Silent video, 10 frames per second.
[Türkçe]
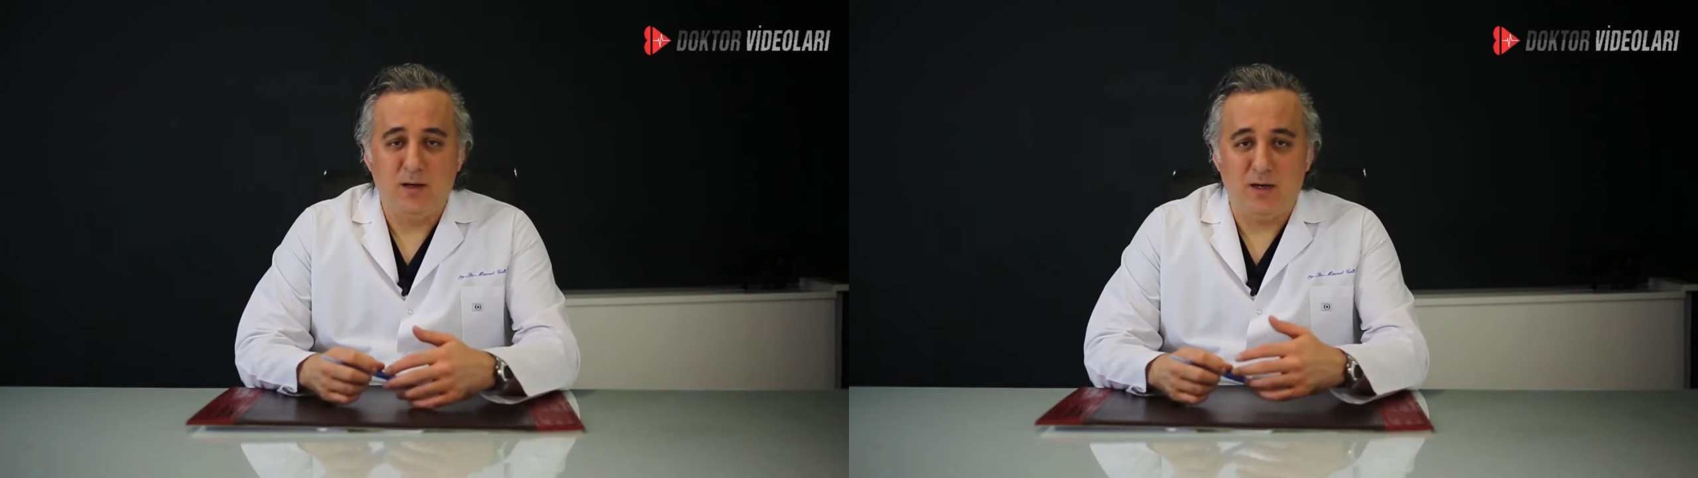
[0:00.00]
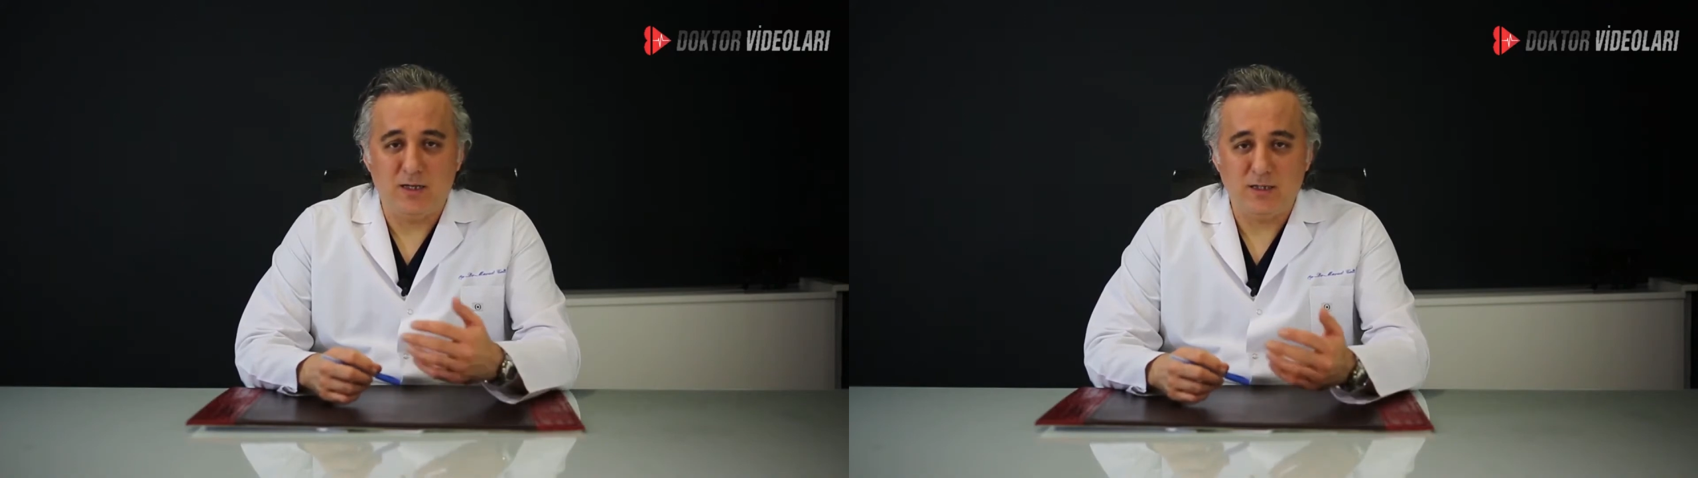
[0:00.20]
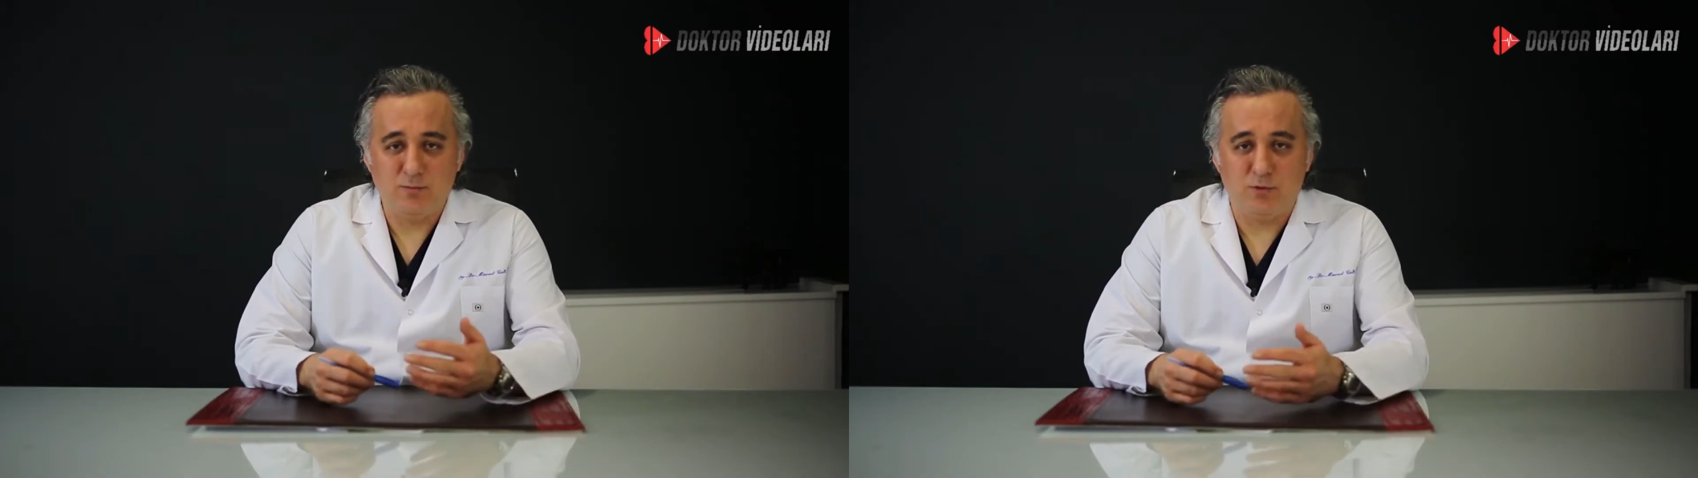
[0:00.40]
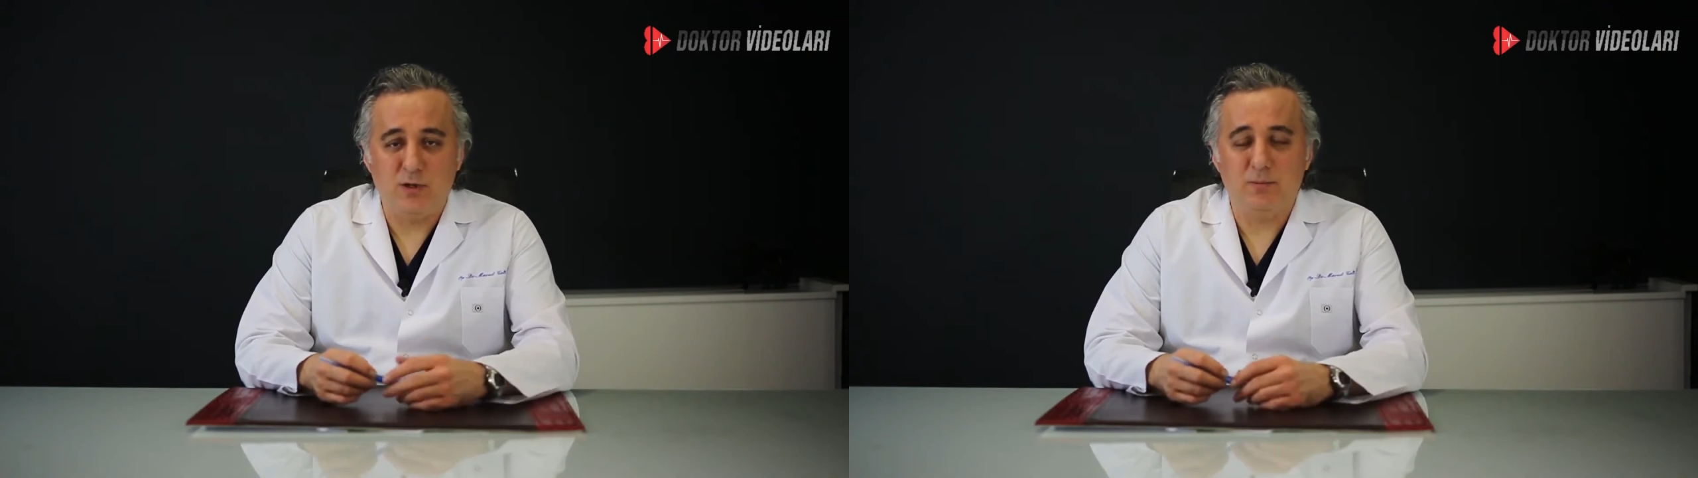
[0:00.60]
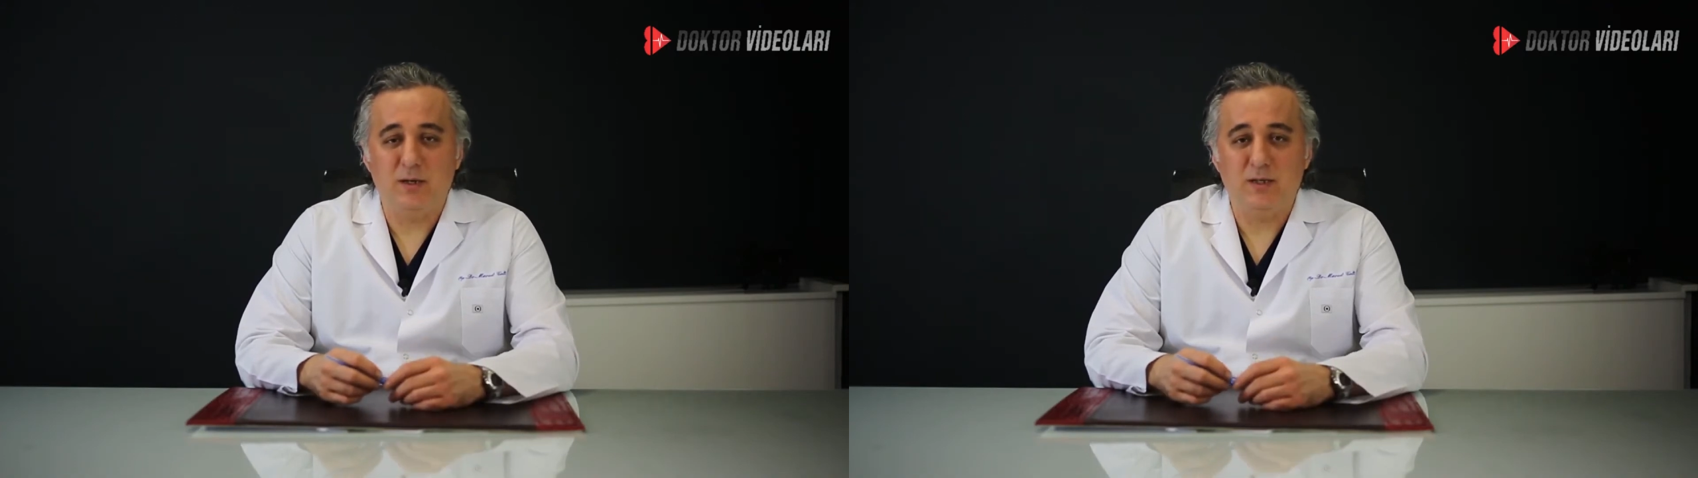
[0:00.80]
ağır spor
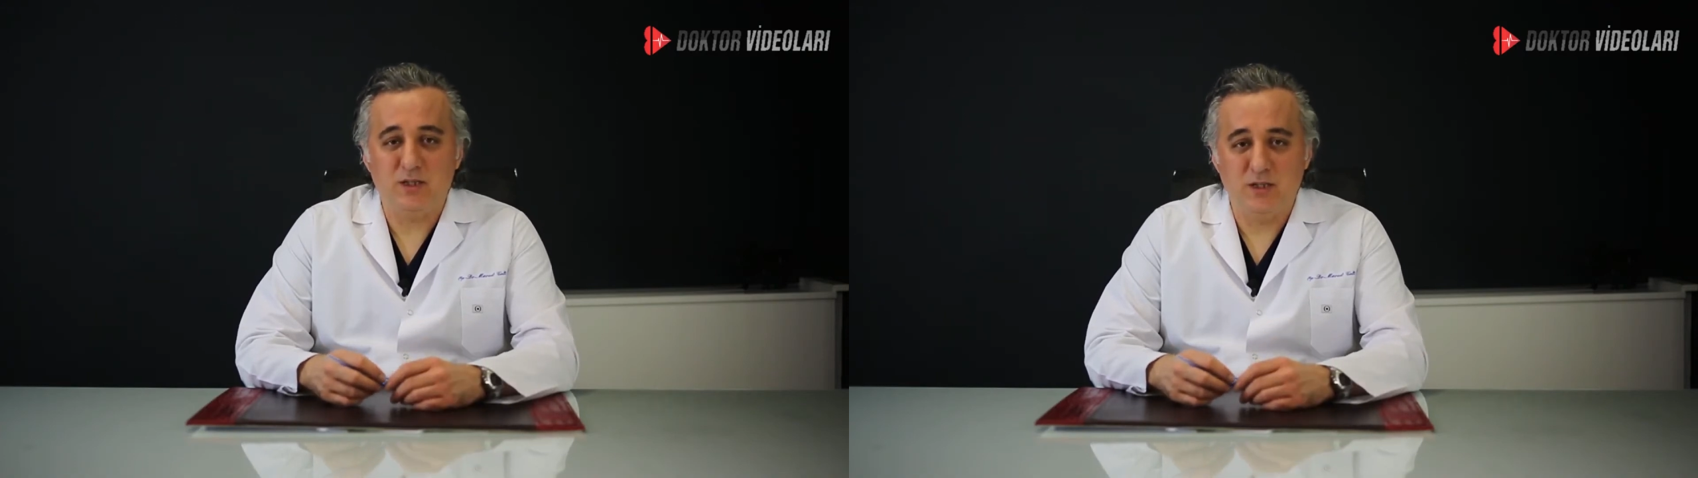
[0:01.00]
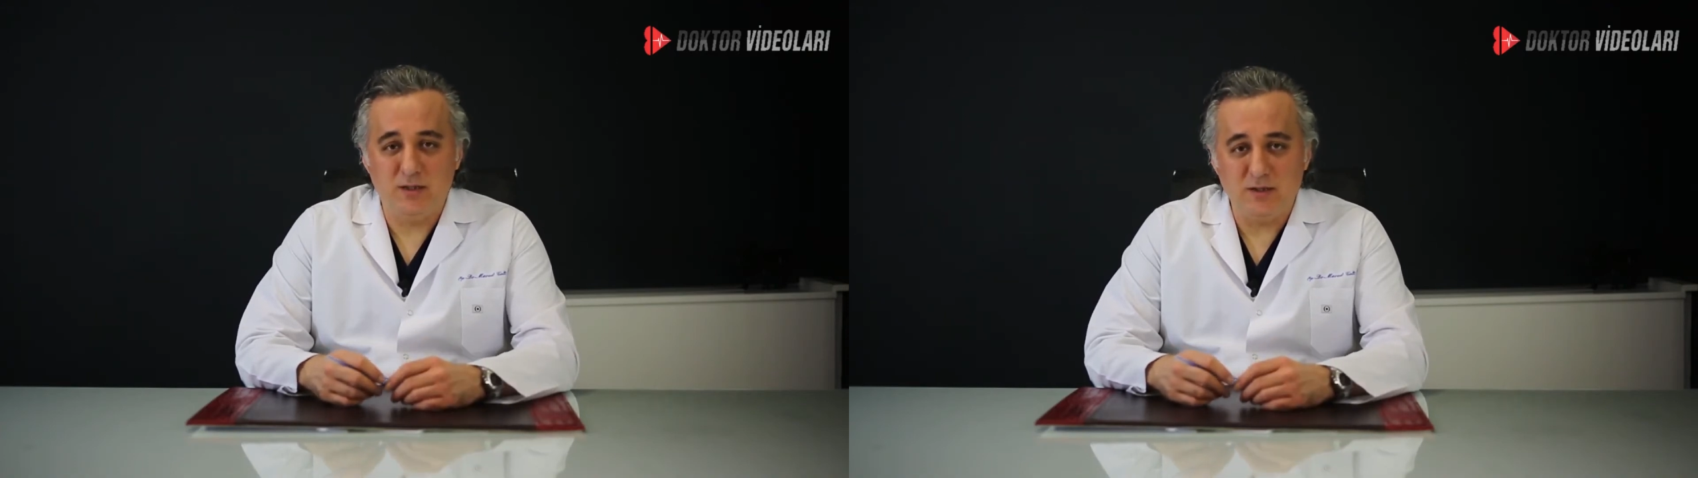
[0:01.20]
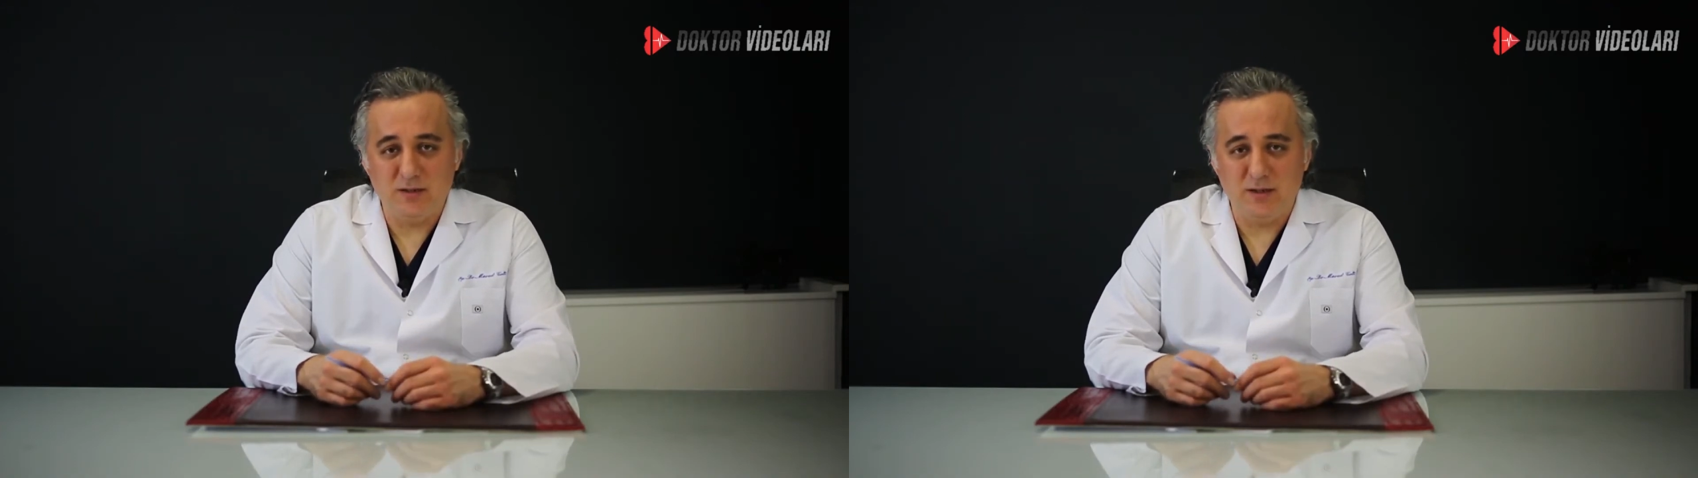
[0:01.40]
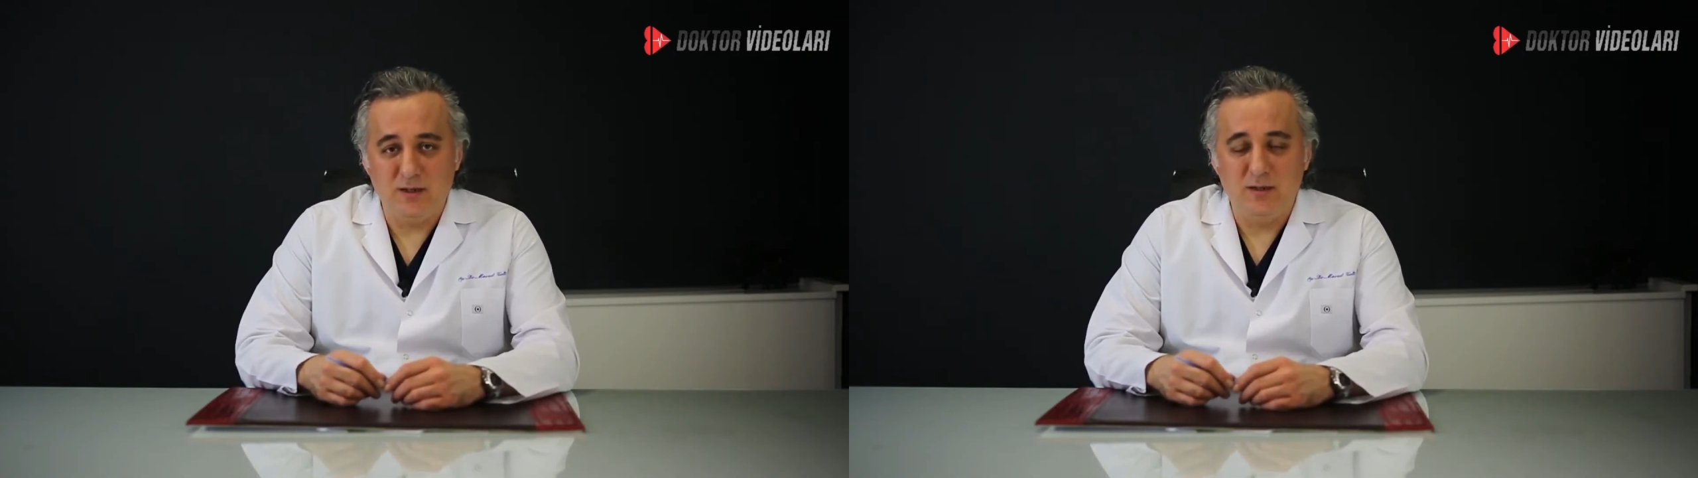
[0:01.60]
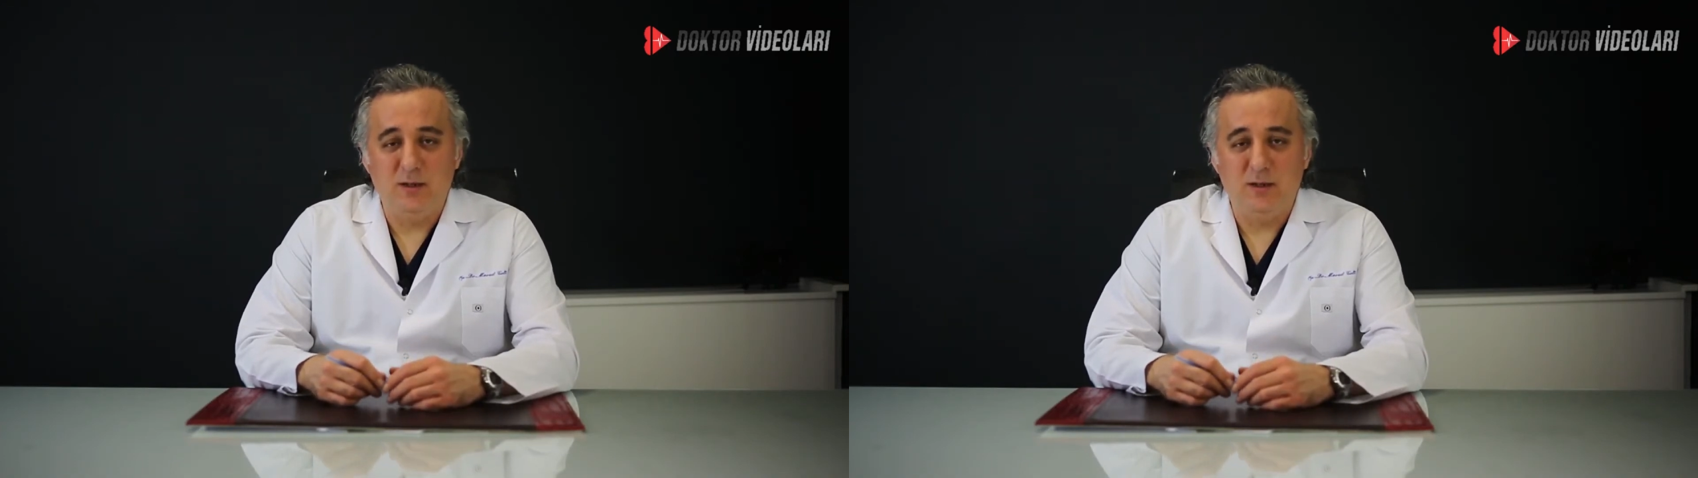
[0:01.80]
yapan kişilerin de